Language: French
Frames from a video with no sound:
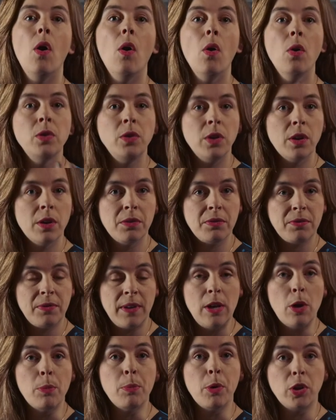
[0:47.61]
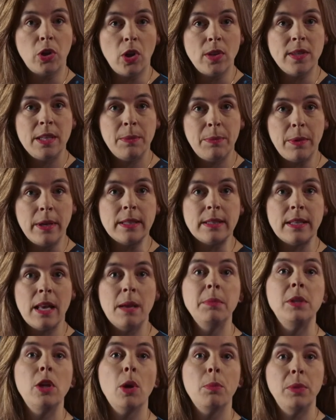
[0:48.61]
On a fait un prototype
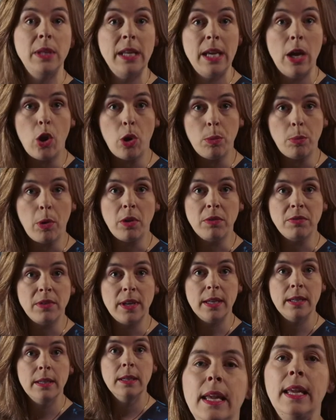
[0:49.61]
ensemble qui a mené à un brevet.